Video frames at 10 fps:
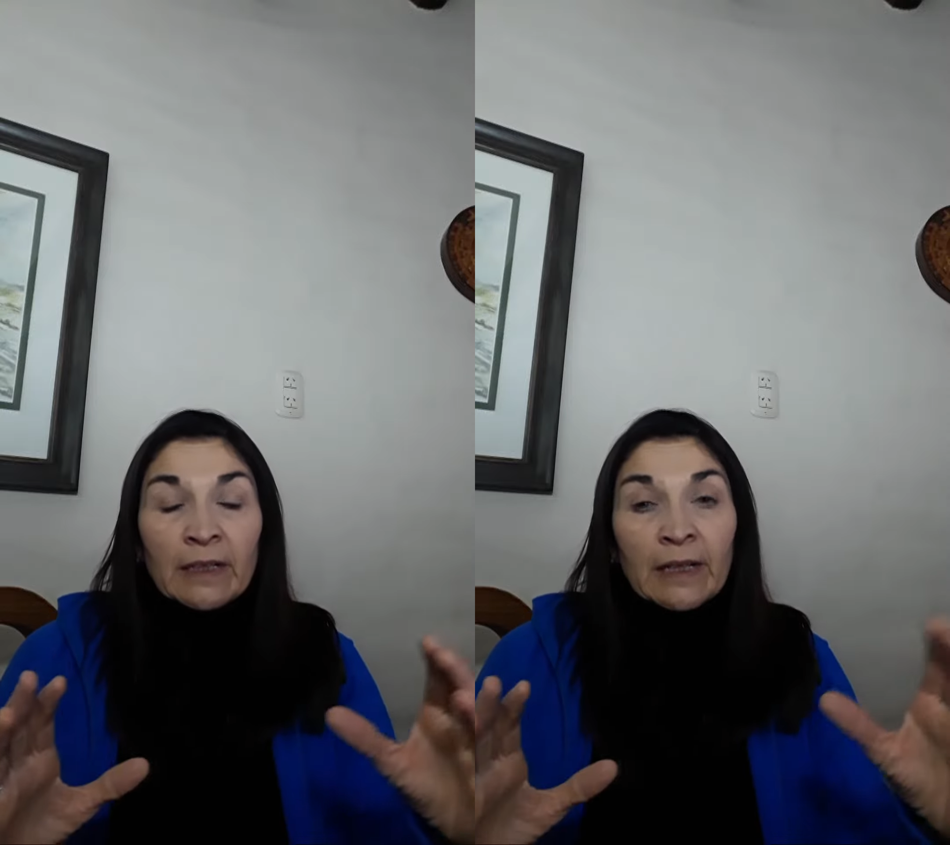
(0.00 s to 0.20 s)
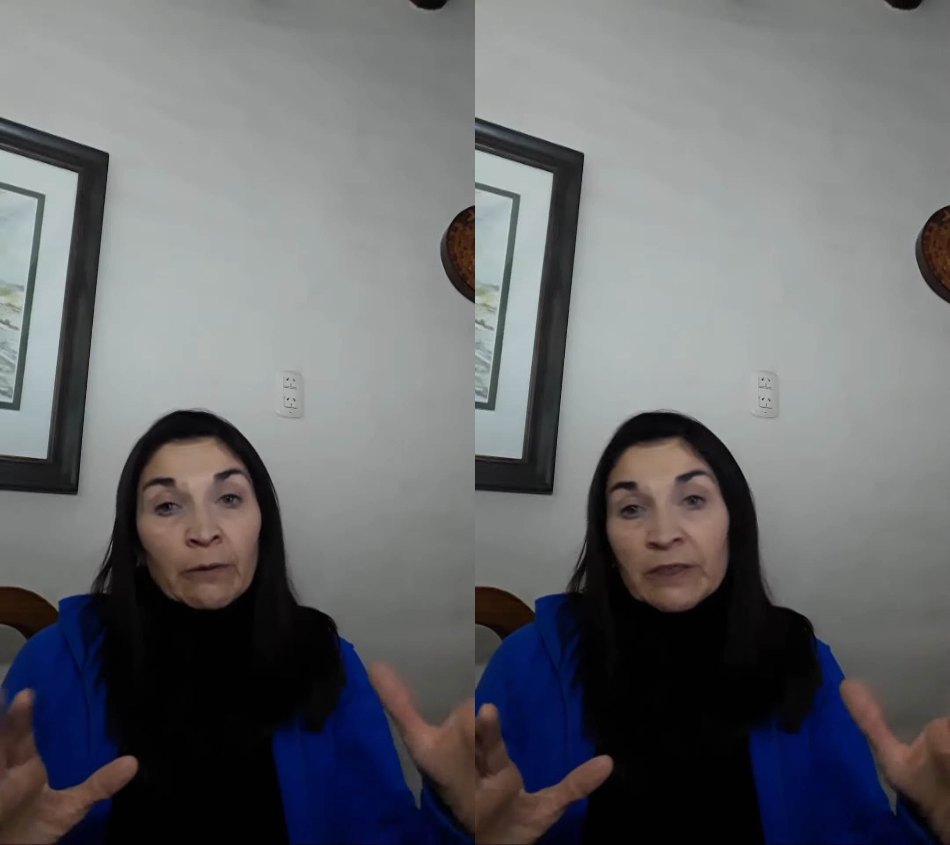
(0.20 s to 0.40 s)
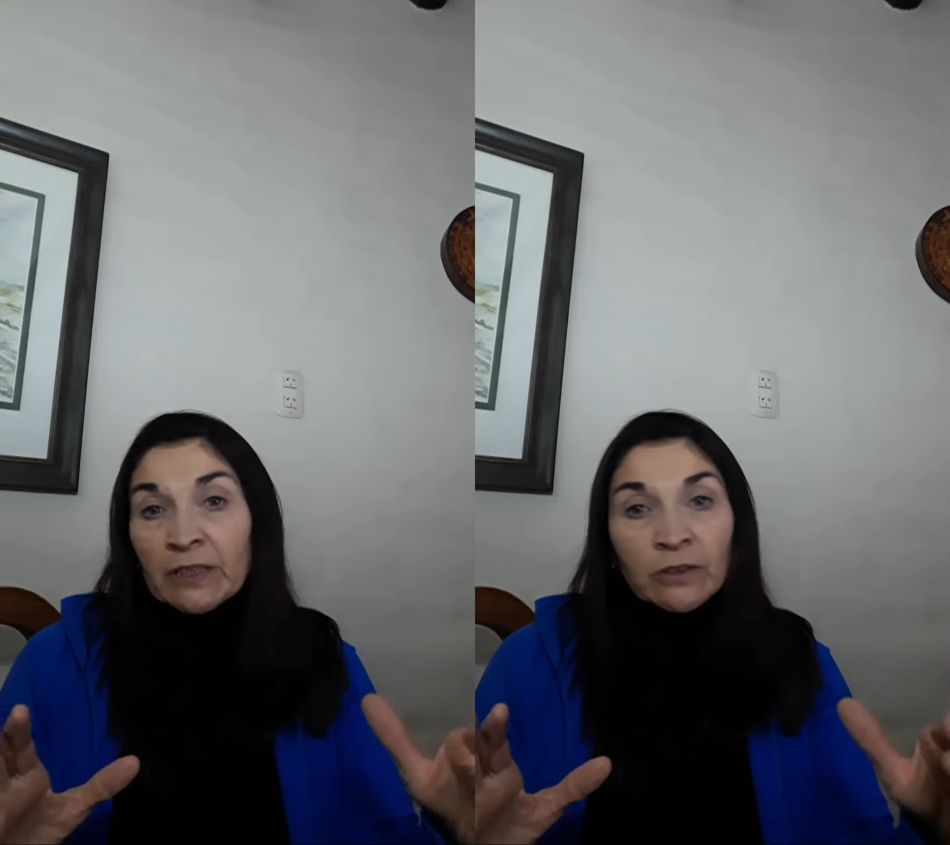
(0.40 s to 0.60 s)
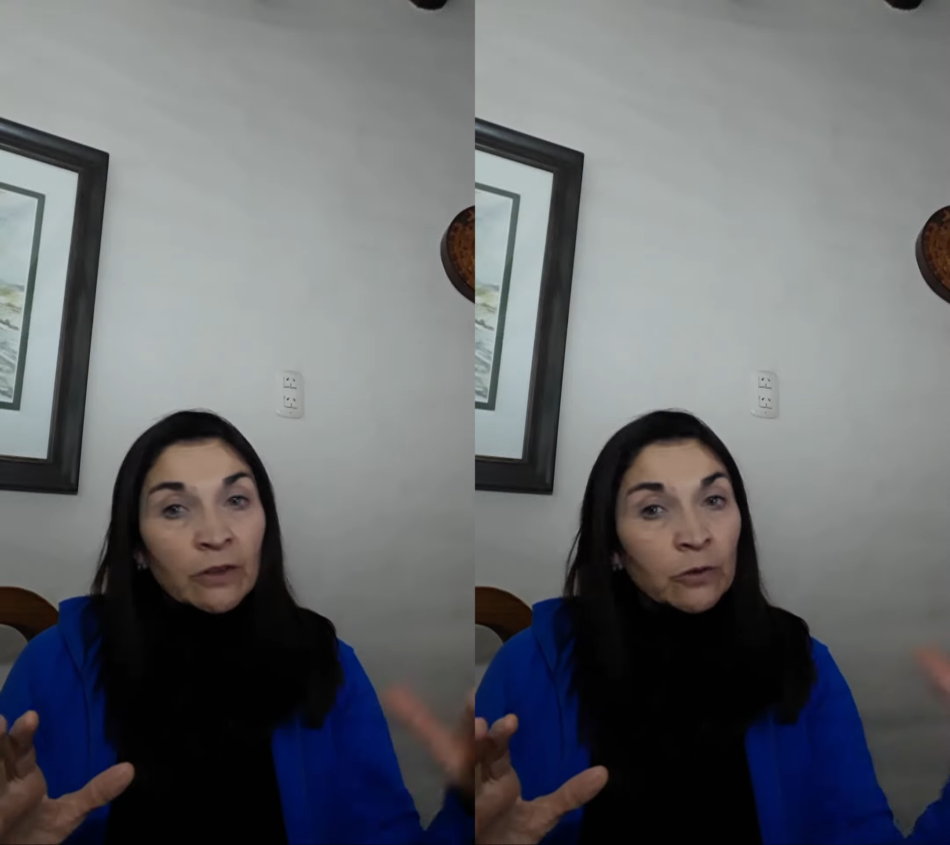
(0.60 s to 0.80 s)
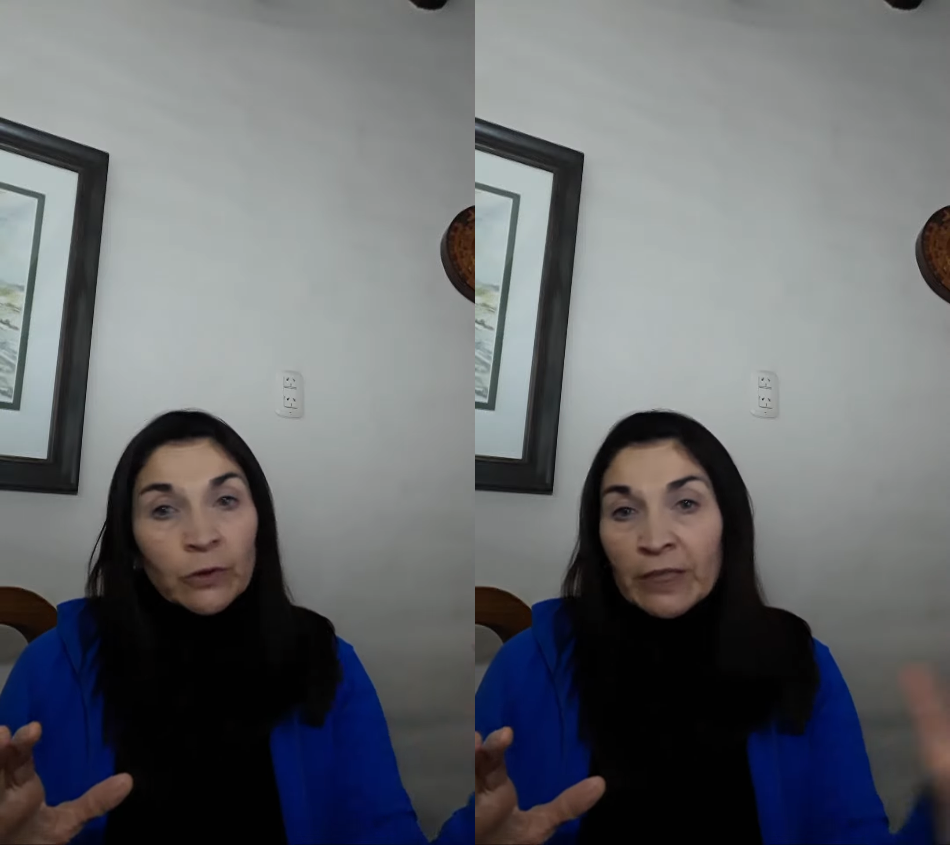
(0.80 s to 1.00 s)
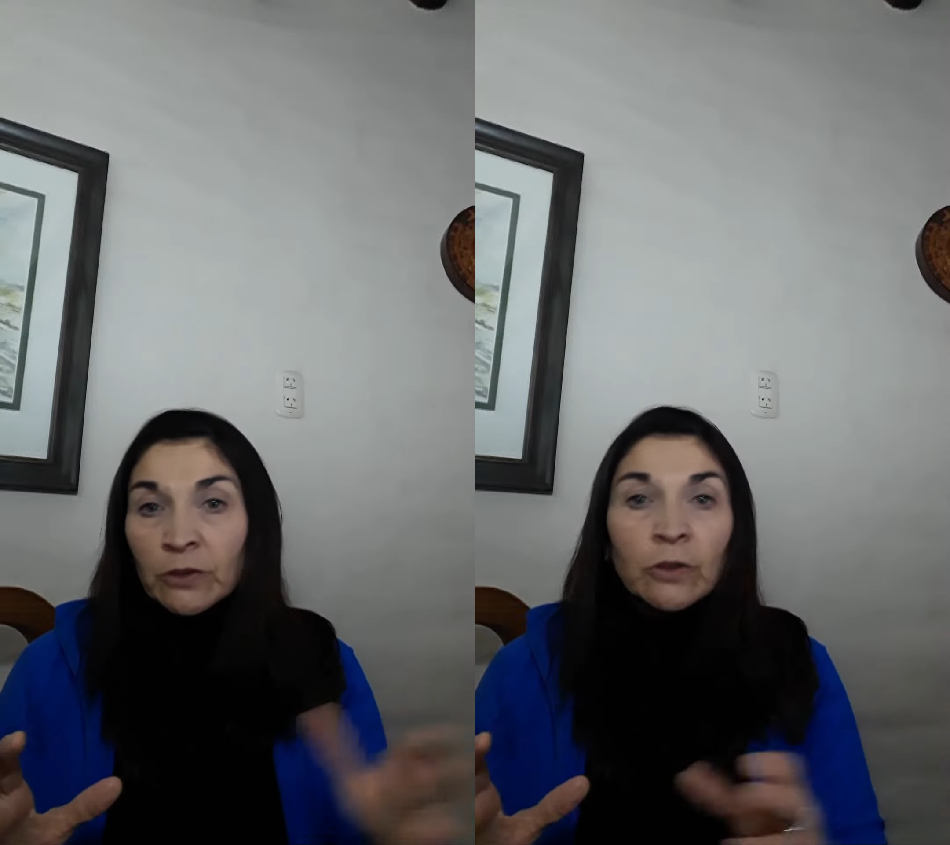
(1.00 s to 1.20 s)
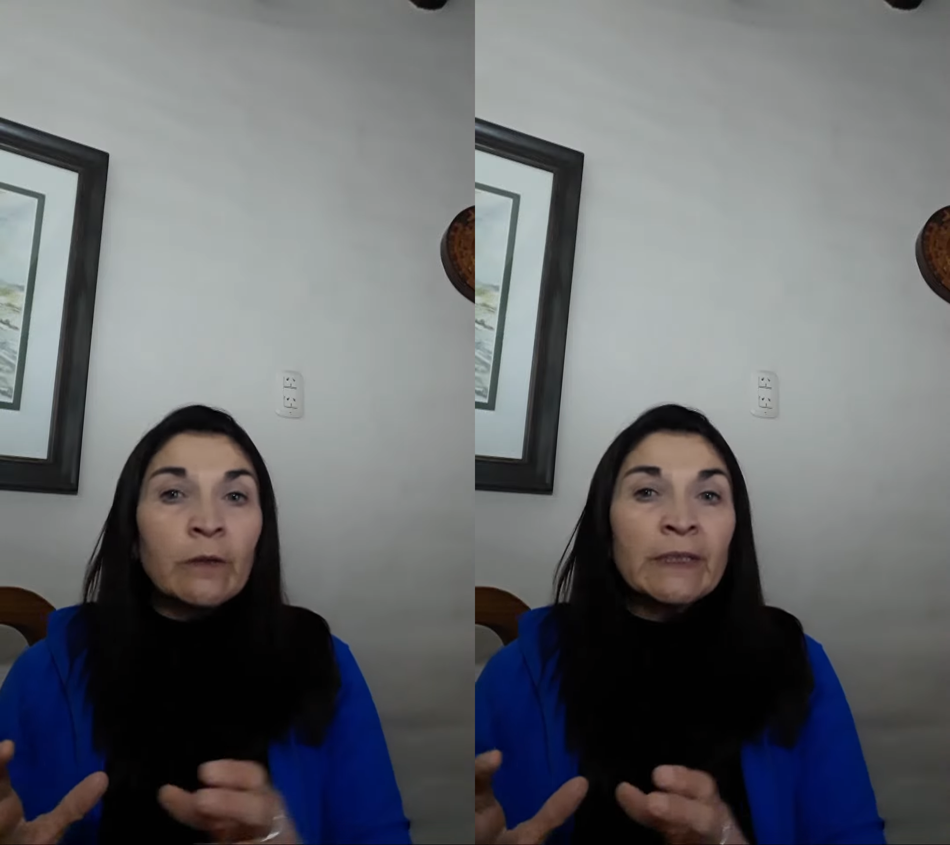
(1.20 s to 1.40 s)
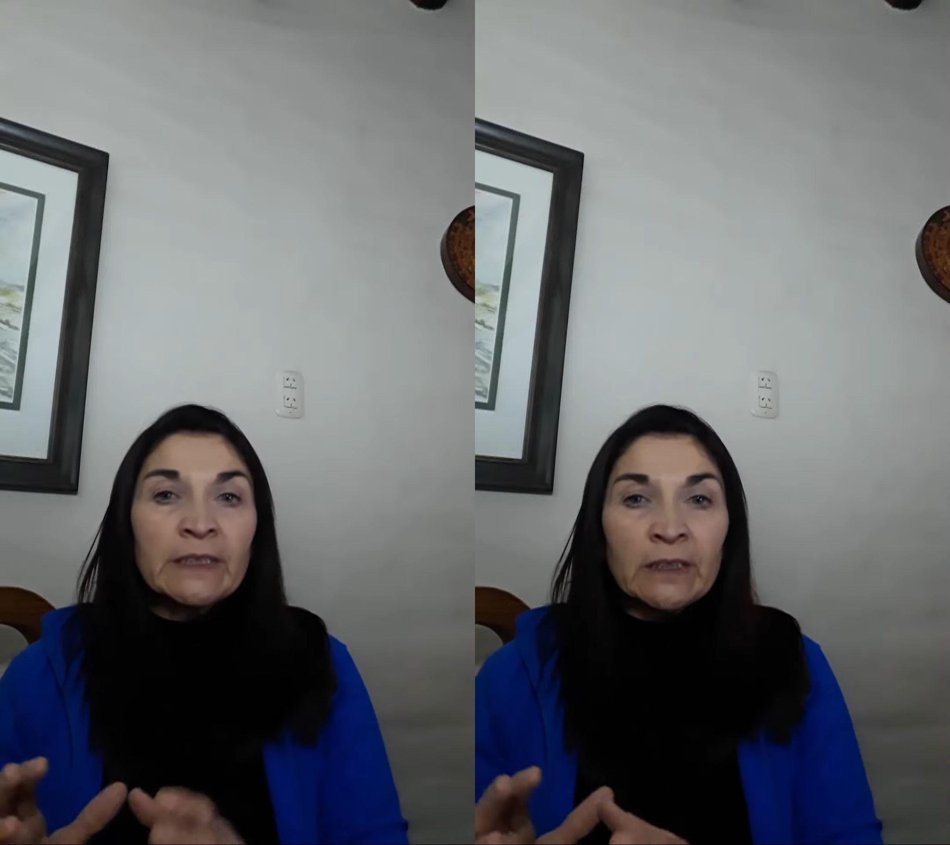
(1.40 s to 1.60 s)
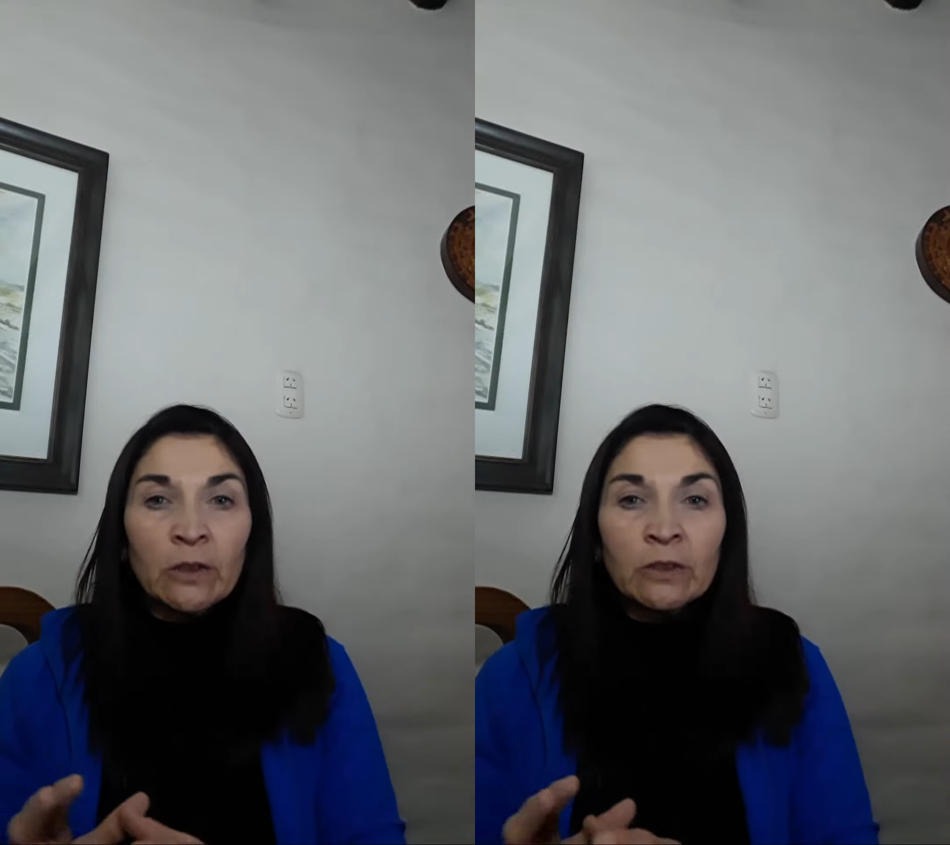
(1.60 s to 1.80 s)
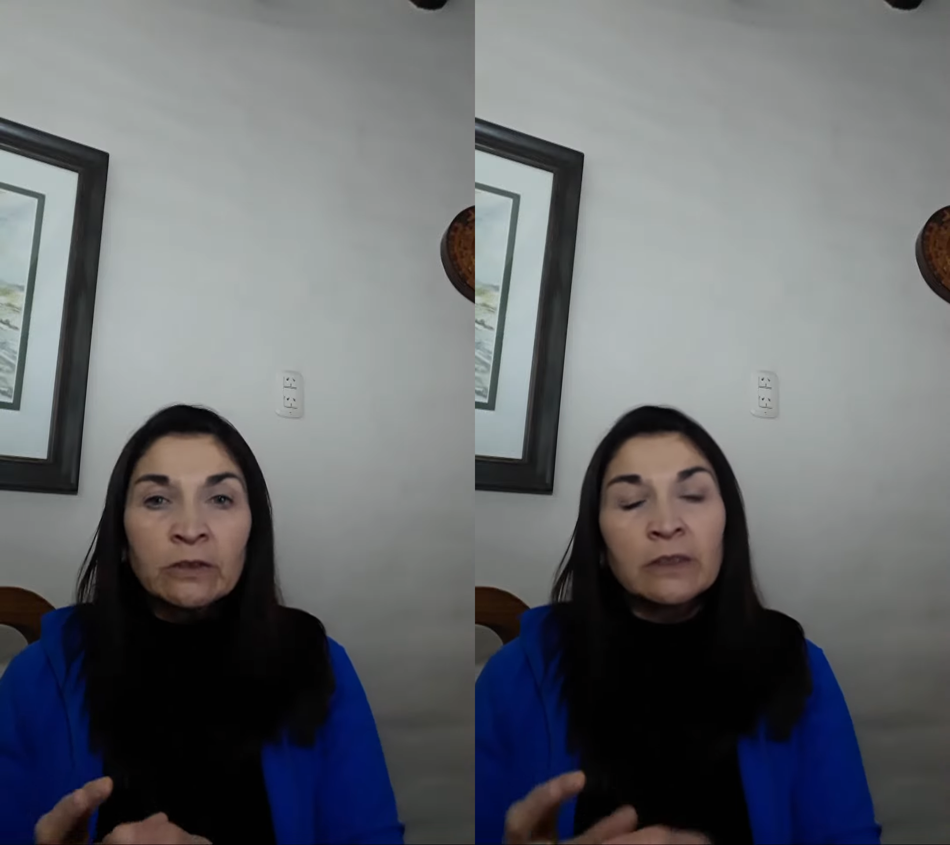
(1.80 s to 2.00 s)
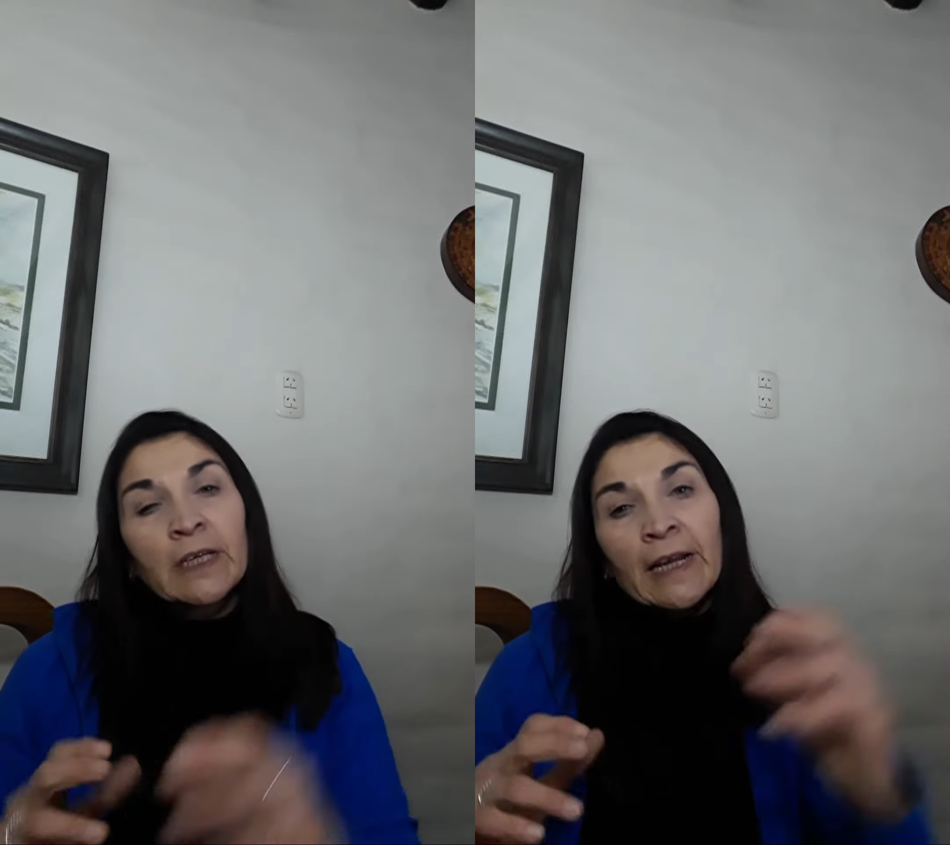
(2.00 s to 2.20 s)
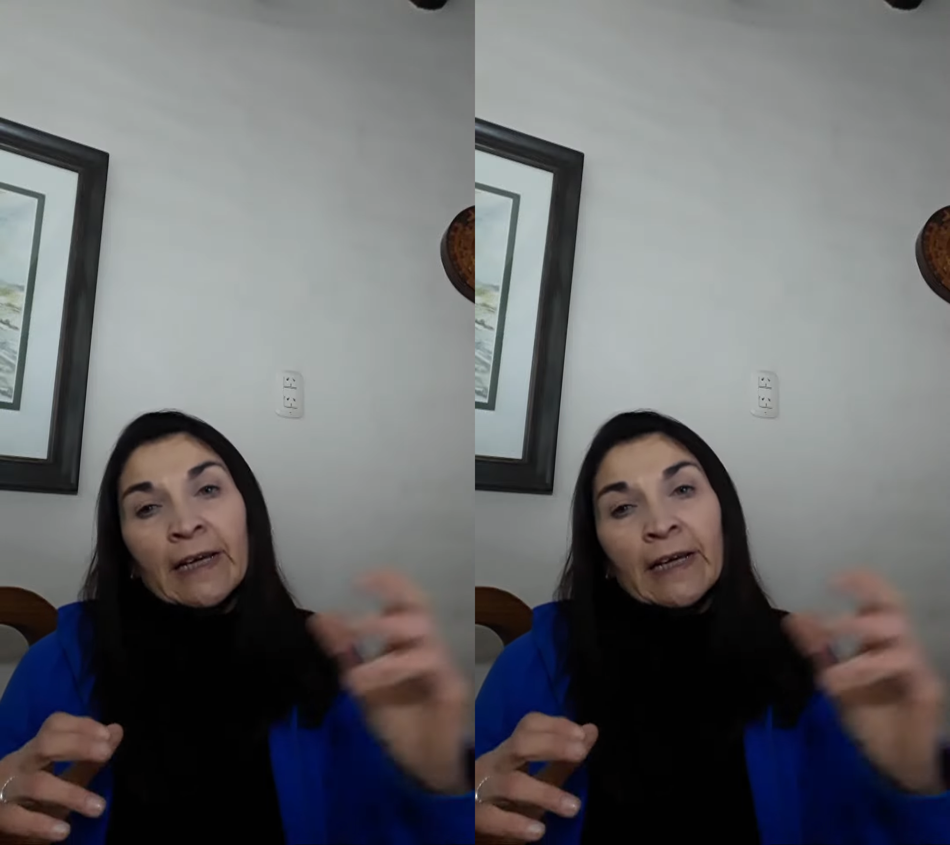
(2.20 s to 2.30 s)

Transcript: La votación dura todo el 22 y el